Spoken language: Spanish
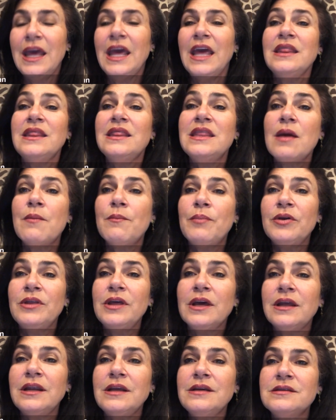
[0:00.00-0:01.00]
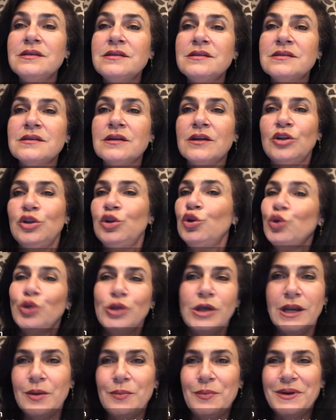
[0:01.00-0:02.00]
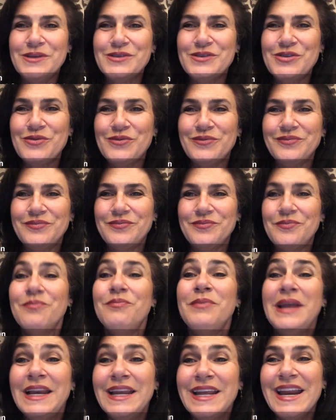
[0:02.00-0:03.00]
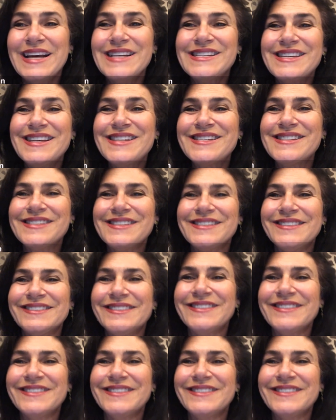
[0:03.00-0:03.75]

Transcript: en tiempos de crisis, no tiene precio. Mil gracias.